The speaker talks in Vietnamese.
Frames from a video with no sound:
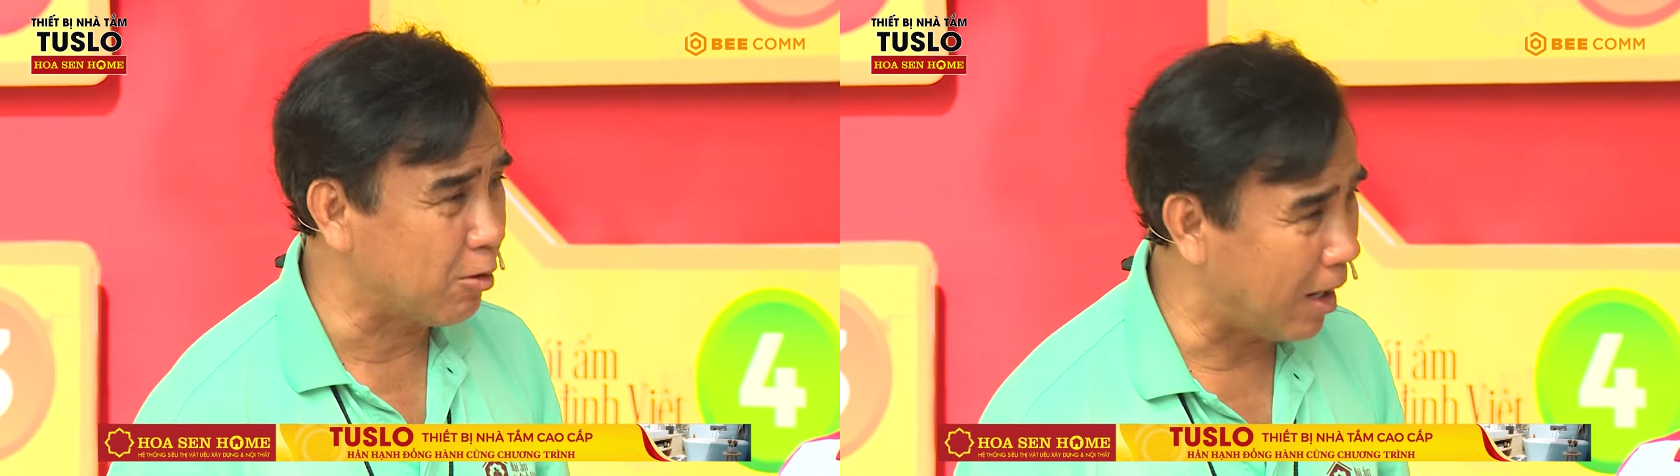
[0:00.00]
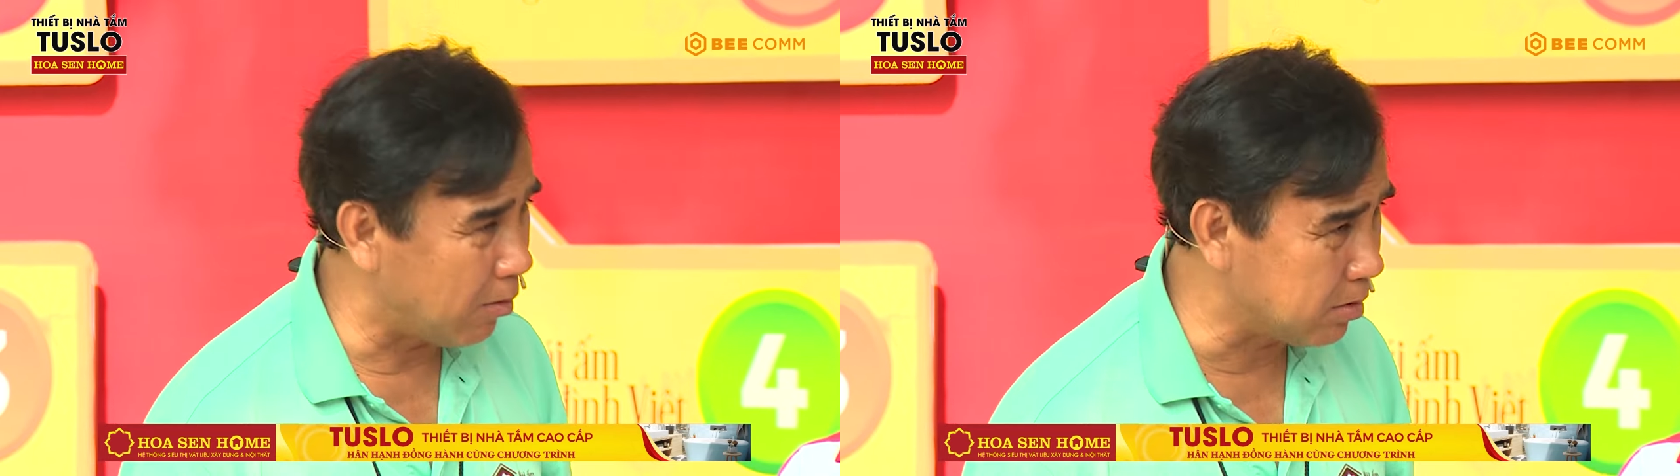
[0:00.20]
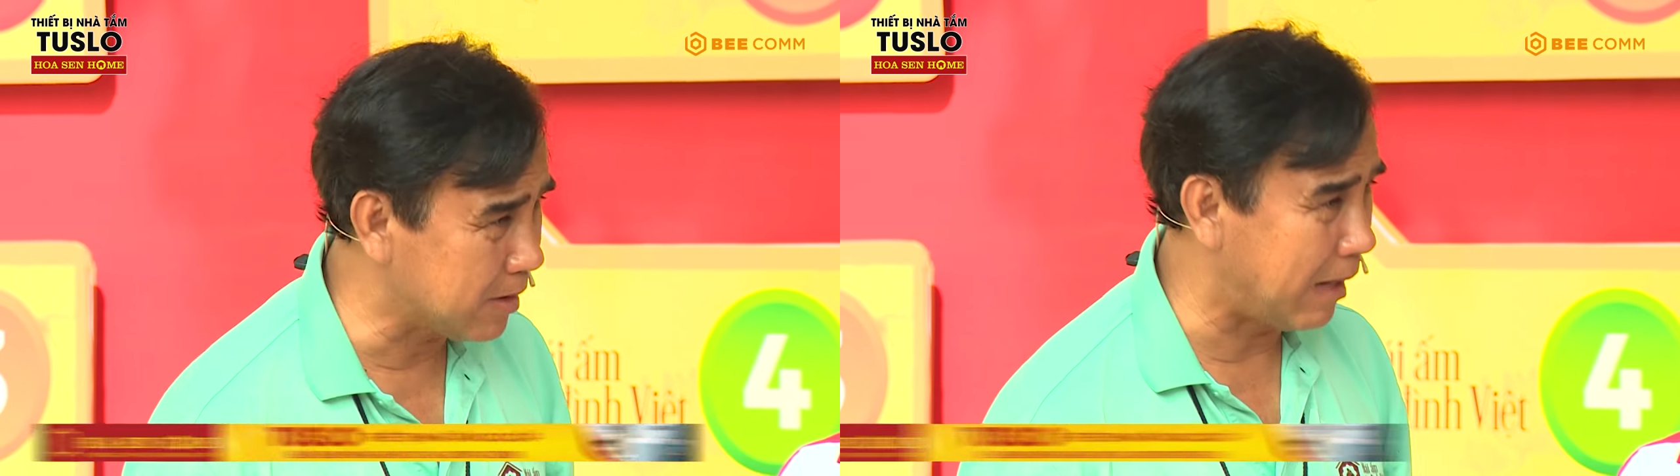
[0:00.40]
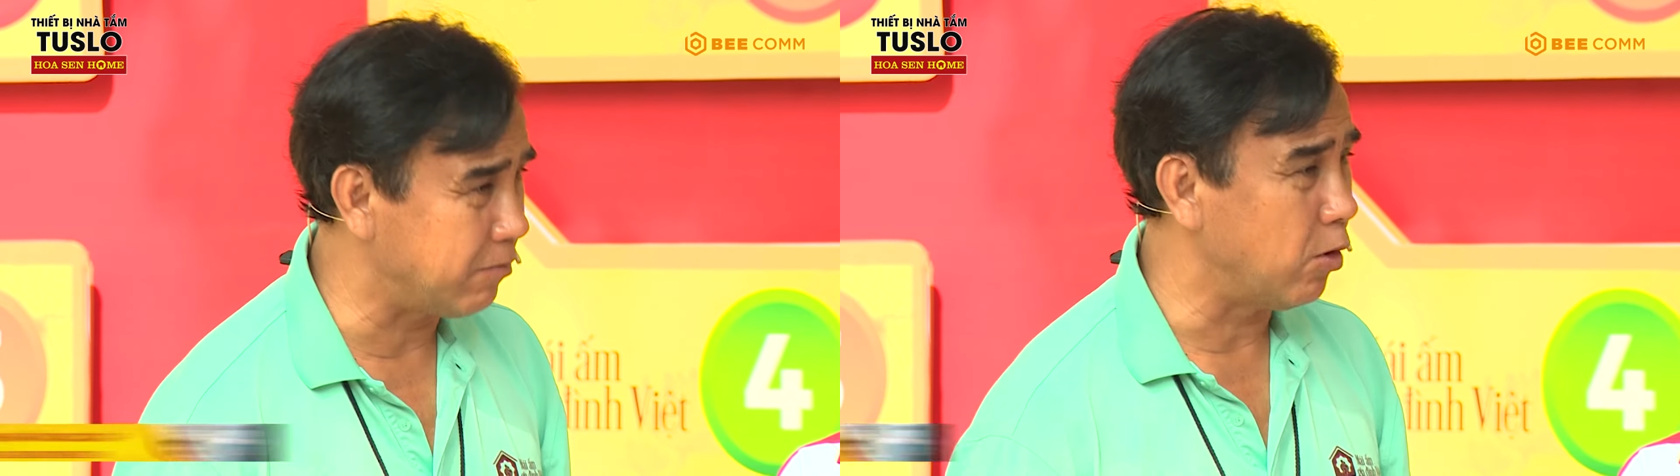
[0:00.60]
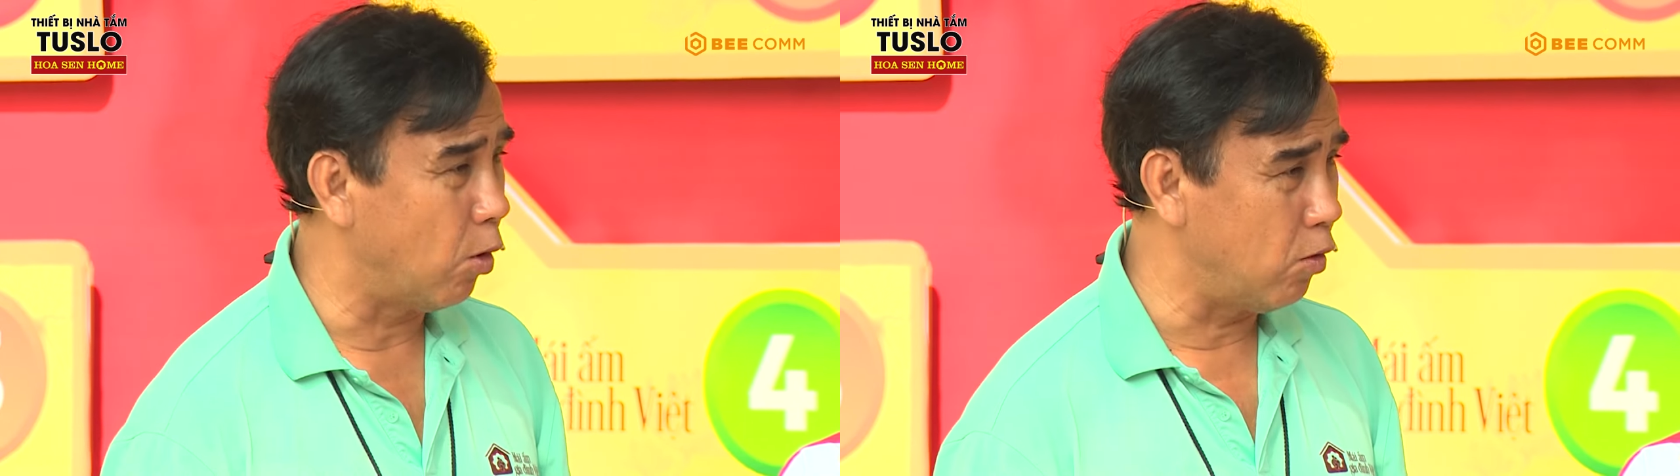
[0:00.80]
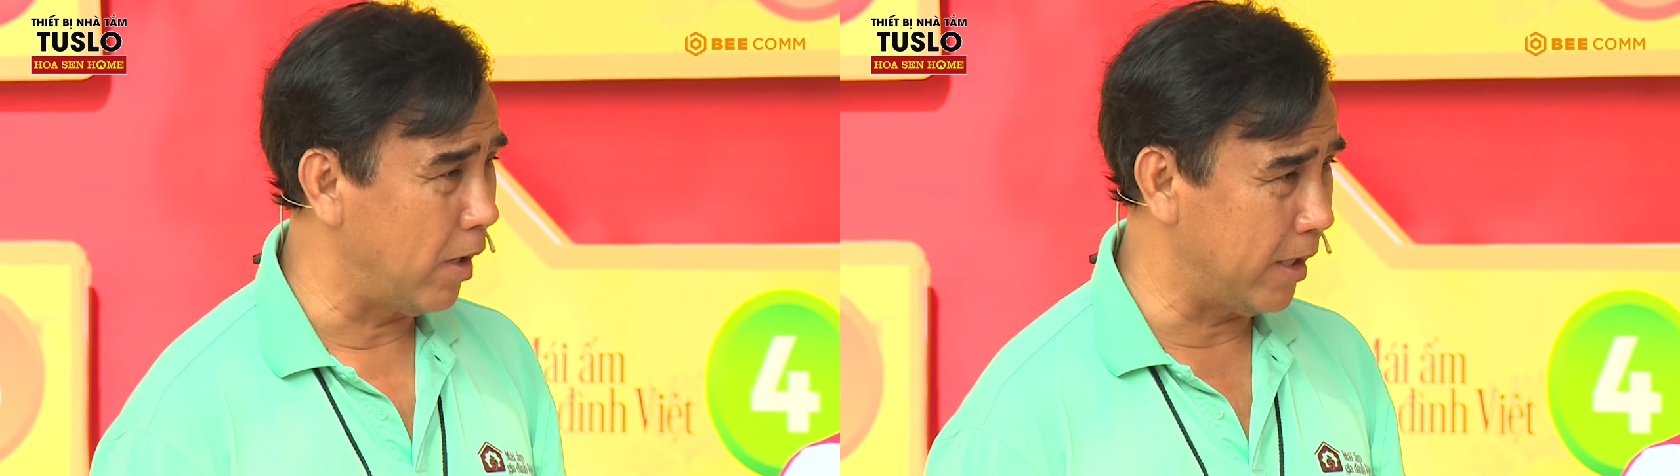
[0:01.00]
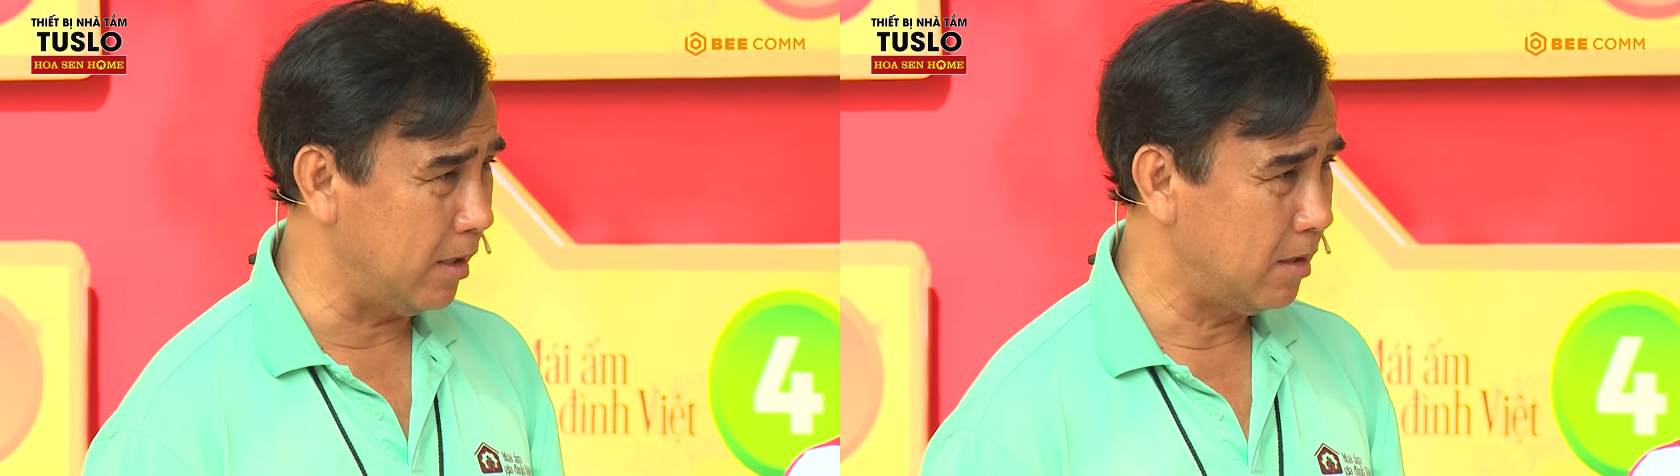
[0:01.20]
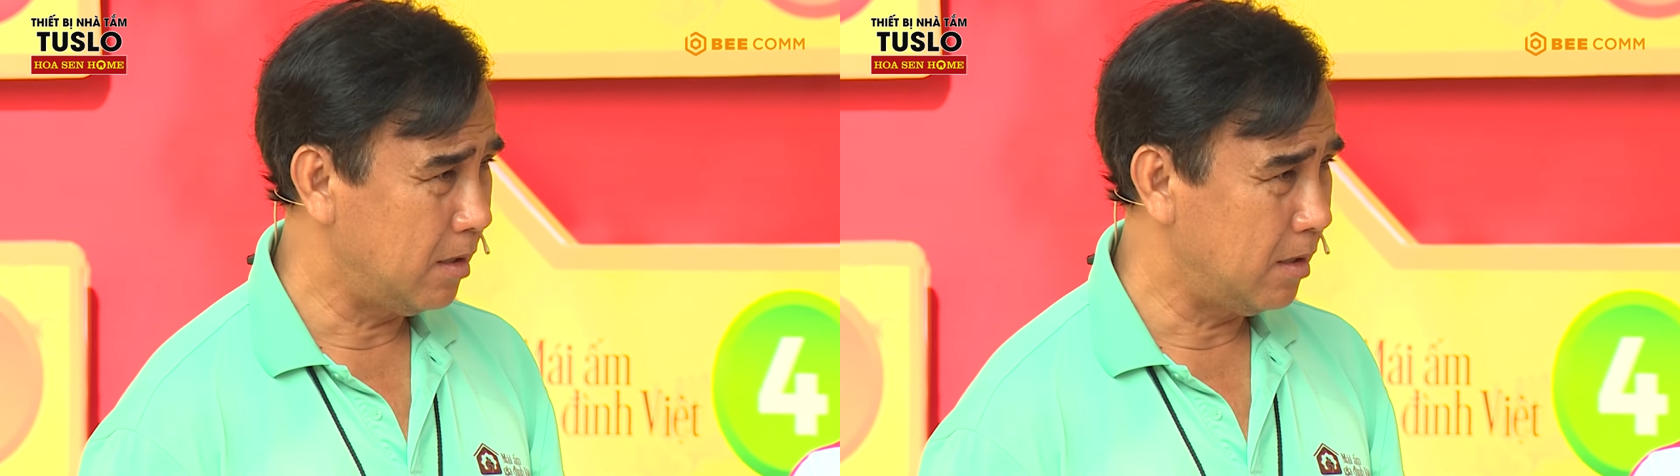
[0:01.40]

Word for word: động tạp vụ vậy